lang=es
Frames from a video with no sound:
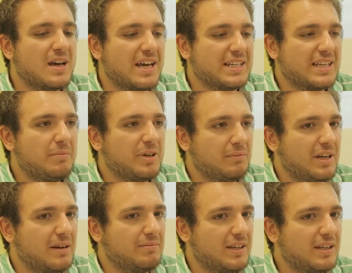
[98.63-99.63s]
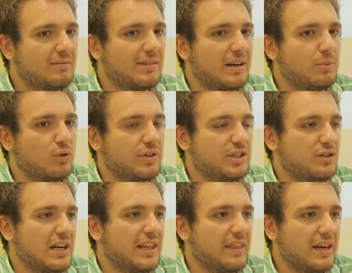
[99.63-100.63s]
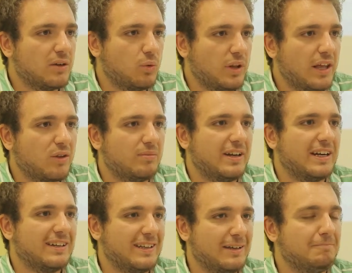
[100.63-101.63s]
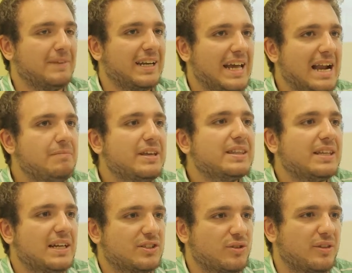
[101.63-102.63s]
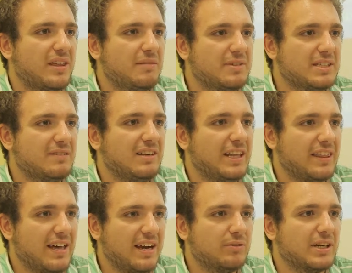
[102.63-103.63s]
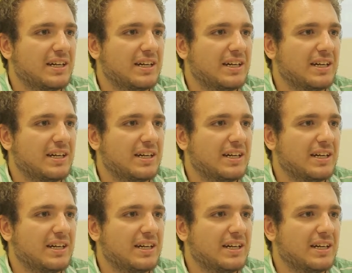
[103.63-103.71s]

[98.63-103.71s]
esa primera piedra para profesionalizar el cuidado, para que realmente la sociedad visibilizara